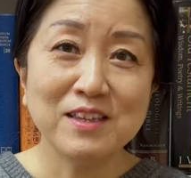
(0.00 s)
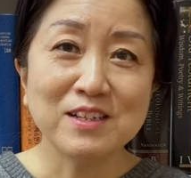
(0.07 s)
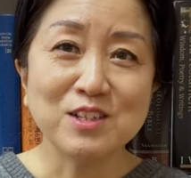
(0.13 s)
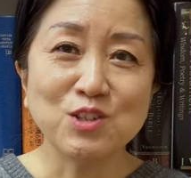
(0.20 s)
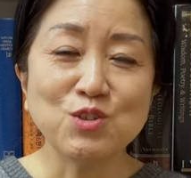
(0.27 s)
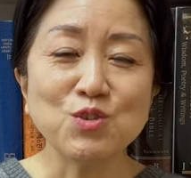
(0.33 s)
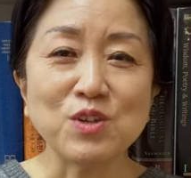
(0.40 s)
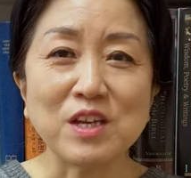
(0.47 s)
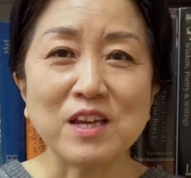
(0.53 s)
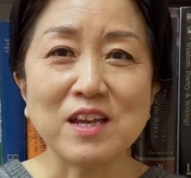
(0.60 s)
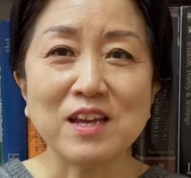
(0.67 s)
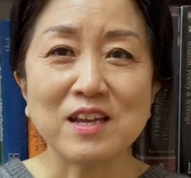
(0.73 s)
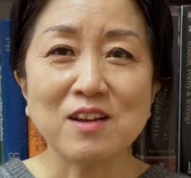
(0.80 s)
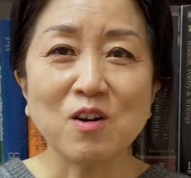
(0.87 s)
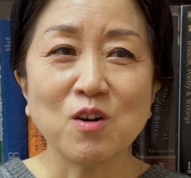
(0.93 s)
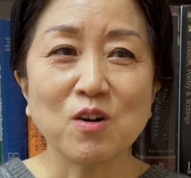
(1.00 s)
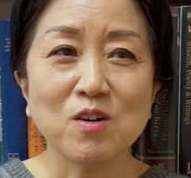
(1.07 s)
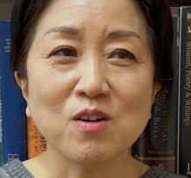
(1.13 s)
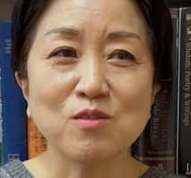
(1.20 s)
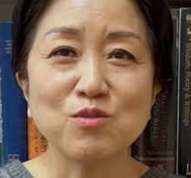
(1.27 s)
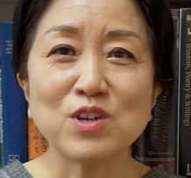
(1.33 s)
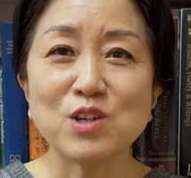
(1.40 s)
그 중에
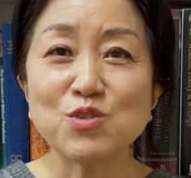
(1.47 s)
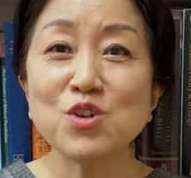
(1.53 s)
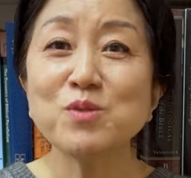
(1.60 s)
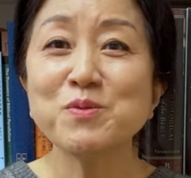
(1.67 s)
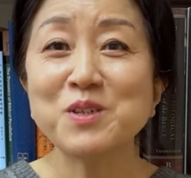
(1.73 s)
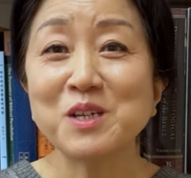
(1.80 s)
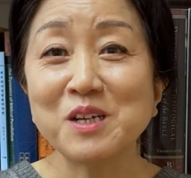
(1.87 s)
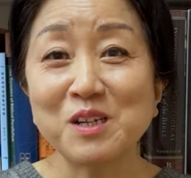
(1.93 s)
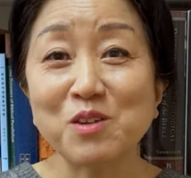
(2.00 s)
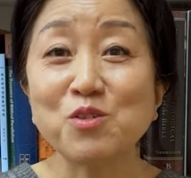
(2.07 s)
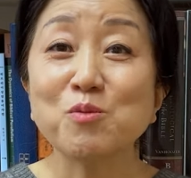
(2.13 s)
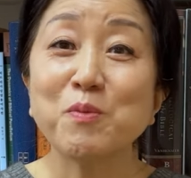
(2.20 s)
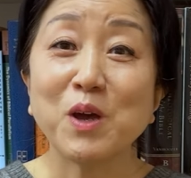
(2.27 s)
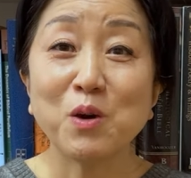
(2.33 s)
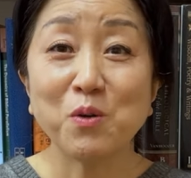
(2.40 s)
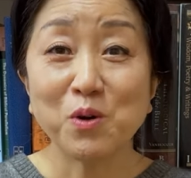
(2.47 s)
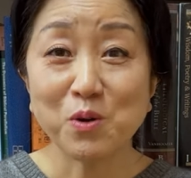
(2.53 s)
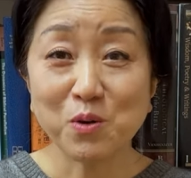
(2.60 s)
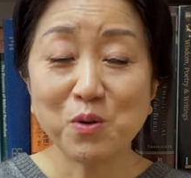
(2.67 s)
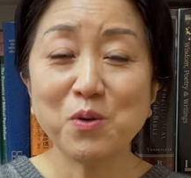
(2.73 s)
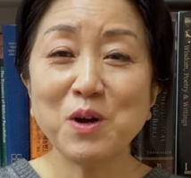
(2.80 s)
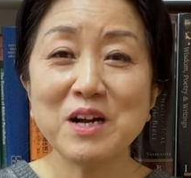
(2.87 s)
어, 우리가 수업 시간에도
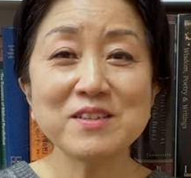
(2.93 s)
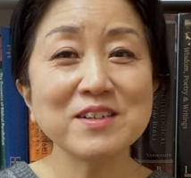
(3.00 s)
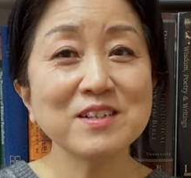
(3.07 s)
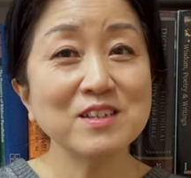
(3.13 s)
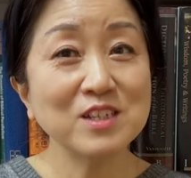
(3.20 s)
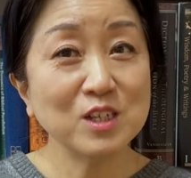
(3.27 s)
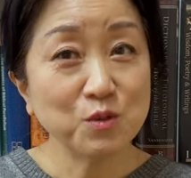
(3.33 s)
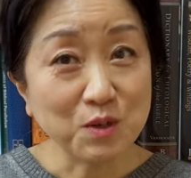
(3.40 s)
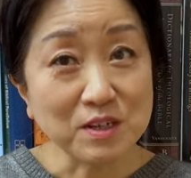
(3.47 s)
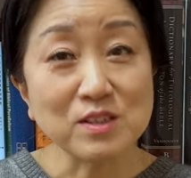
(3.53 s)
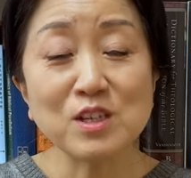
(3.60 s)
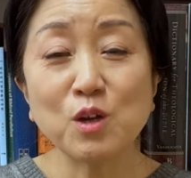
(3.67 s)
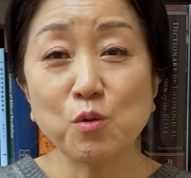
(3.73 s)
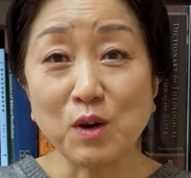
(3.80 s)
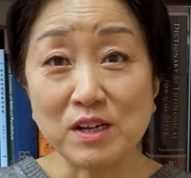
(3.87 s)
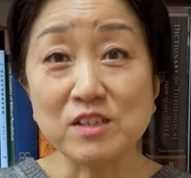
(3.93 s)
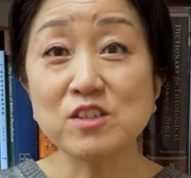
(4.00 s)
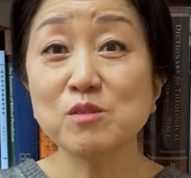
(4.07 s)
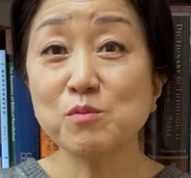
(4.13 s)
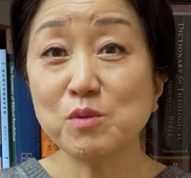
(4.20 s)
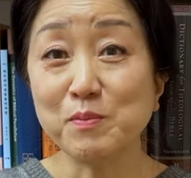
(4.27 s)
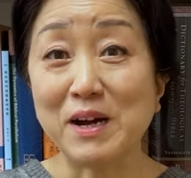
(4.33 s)
배웠고 학생들이 굉장히
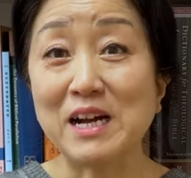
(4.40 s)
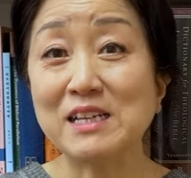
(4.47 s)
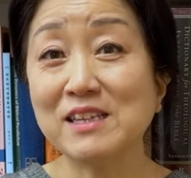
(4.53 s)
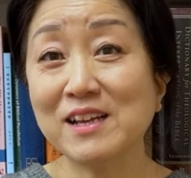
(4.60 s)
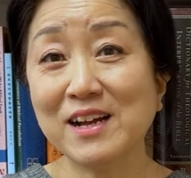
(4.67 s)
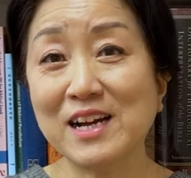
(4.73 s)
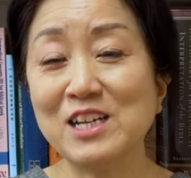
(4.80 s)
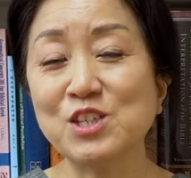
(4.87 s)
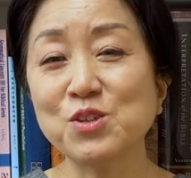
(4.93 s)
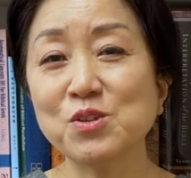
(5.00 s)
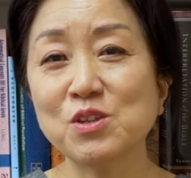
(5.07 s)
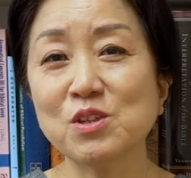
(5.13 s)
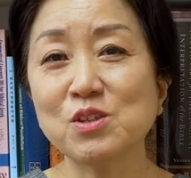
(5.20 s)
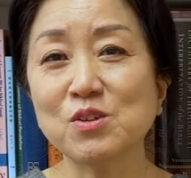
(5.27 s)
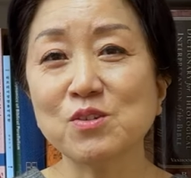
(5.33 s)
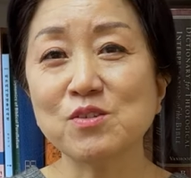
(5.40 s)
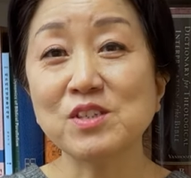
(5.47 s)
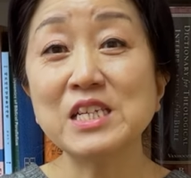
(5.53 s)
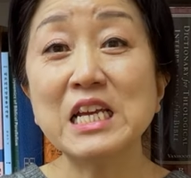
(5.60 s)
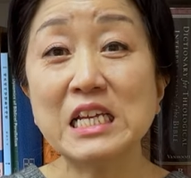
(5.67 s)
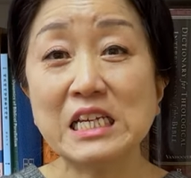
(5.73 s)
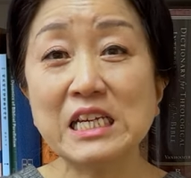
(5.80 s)
관심을 많이 가졌던
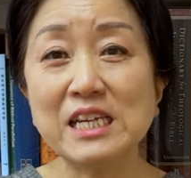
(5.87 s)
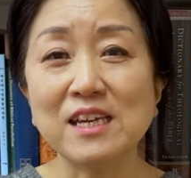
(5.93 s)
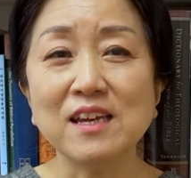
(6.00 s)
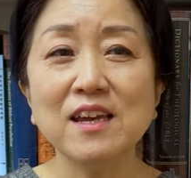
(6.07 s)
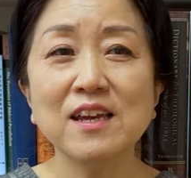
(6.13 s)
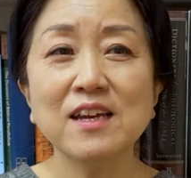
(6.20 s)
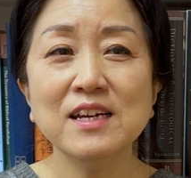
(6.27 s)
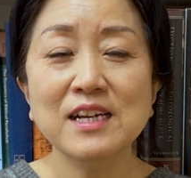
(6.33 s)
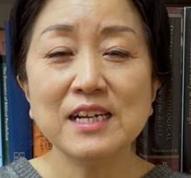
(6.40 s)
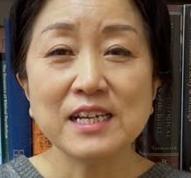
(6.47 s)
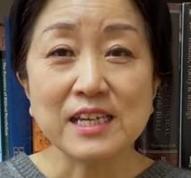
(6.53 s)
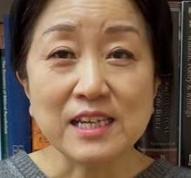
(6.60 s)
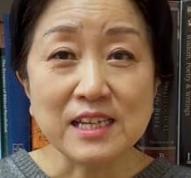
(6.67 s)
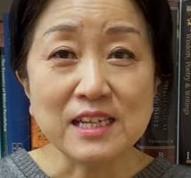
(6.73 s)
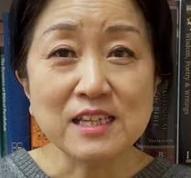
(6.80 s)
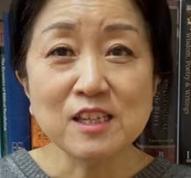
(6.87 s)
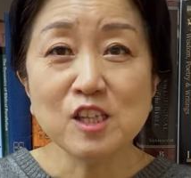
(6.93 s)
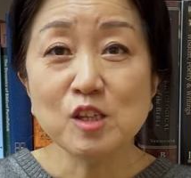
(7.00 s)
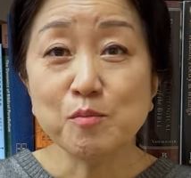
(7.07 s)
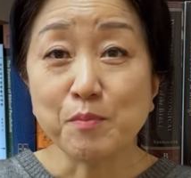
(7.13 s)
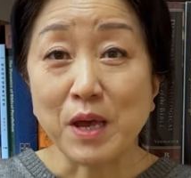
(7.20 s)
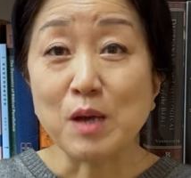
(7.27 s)
책이 In
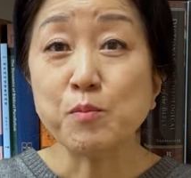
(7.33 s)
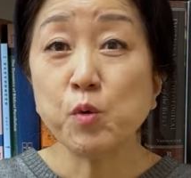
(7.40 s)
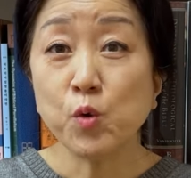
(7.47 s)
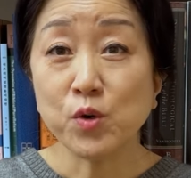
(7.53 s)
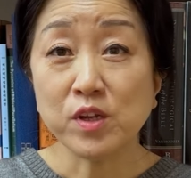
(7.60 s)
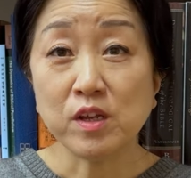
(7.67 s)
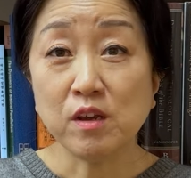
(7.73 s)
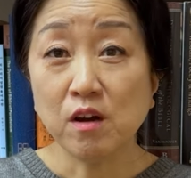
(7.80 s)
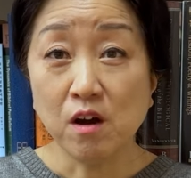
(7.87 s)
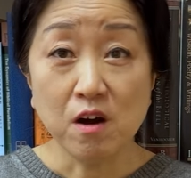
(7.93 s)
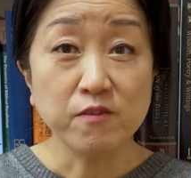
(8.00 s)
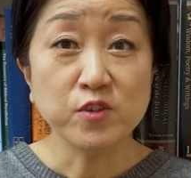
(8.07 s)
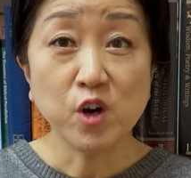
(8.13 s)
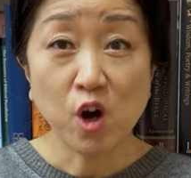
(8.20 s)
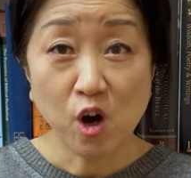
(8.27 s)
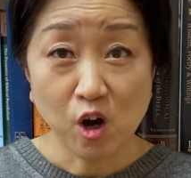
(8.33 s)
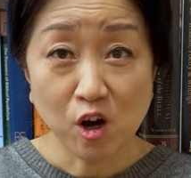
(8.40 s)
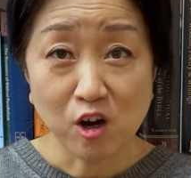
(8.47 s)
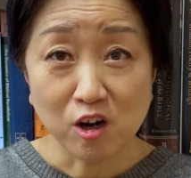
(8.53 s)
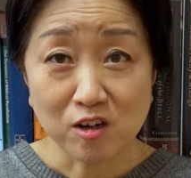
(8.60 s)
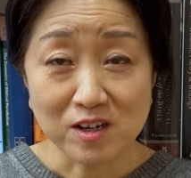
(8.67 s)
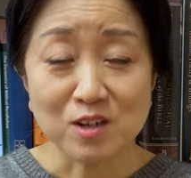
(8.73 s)
Memory of
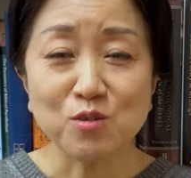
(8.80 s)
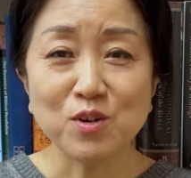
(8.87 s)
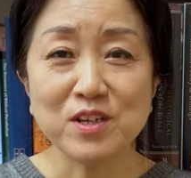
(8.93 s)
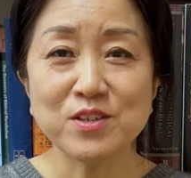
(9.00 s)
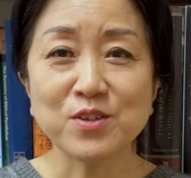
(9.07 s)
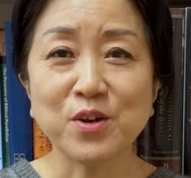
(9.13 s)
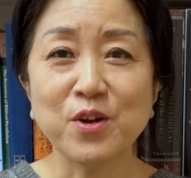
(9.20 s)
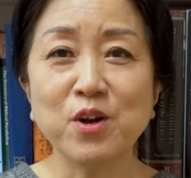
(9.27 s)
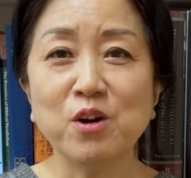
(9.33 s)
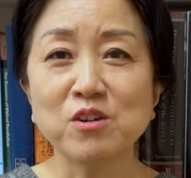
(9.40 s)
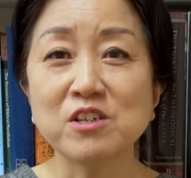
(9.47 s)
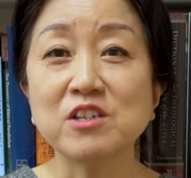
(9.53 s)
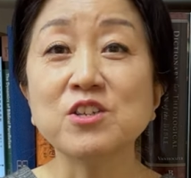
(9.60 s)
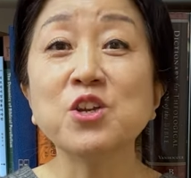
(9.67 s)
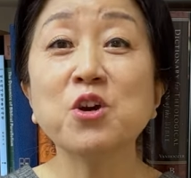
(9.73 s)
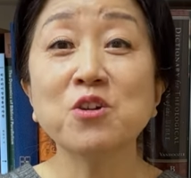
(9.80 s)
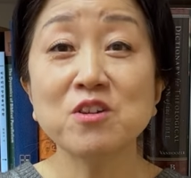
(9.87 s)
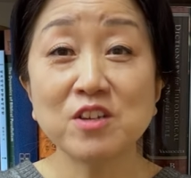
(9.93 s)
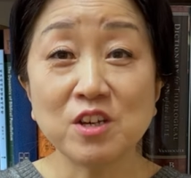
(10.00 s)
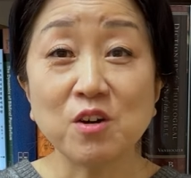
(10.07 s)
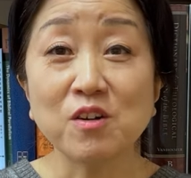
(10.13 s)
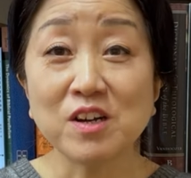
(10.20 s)
Her 라고 해서요. 그녀를
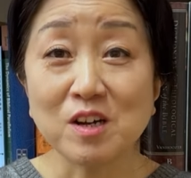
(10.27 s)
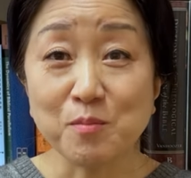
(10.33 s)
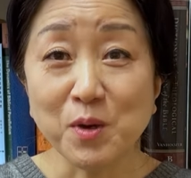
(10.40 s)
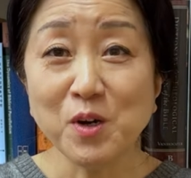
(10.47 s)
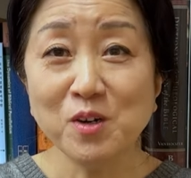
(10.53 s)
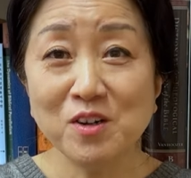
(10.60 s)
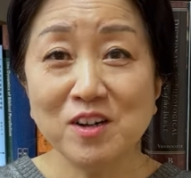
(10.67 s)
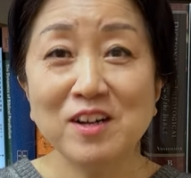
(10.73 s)
기억하며